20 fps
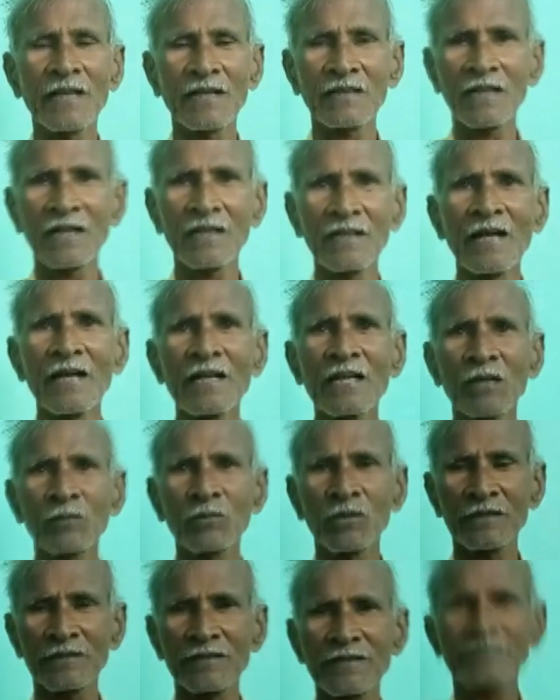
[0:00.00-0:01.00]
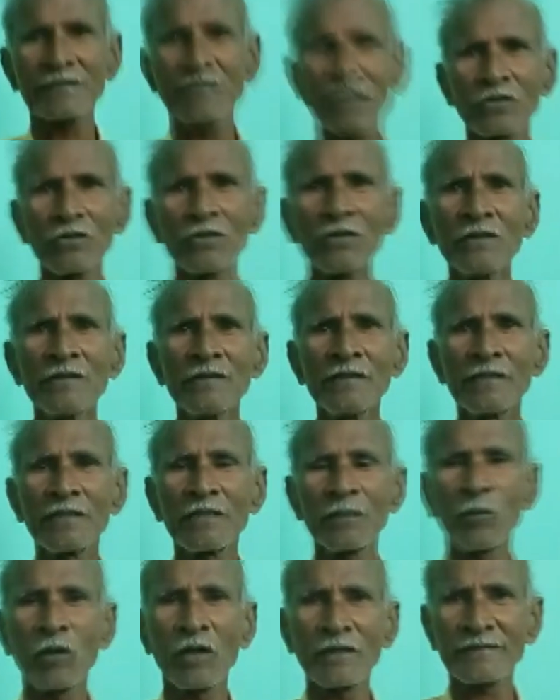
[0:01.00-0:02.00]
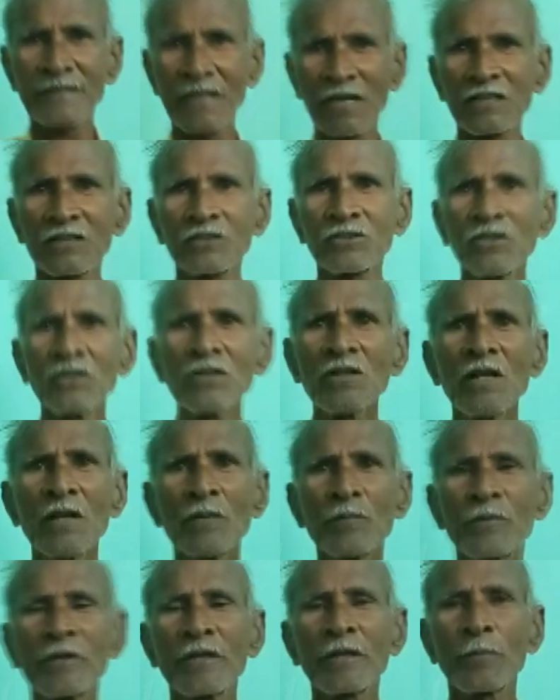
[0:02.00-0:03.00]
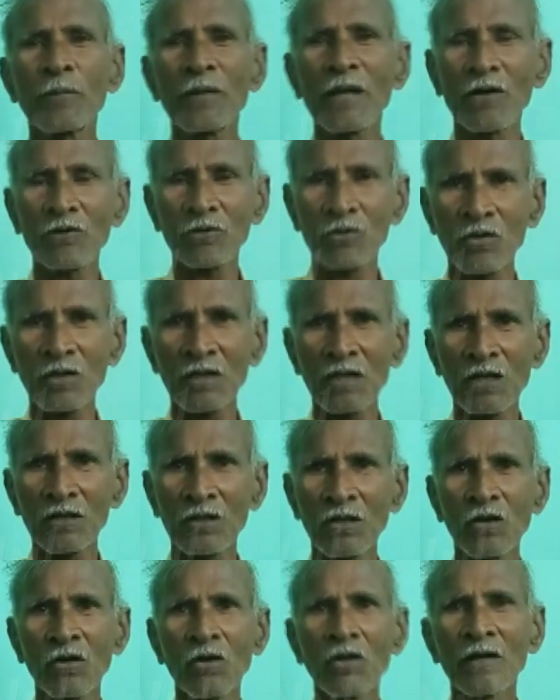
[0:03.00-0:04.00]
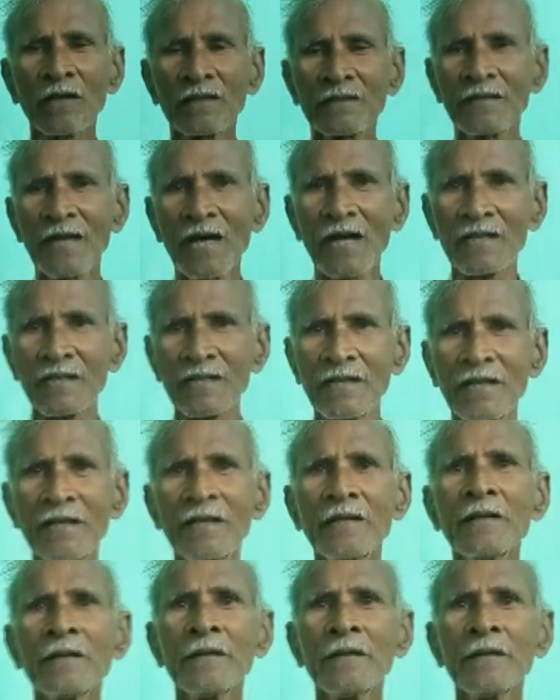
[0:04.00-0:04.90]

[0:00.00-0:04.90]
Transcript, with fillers: జగనన్న హయాంలో తీశారు ఇది మా చల్లదు మీరు ఇప్పుడు ఎవరున్నారో దాన్ని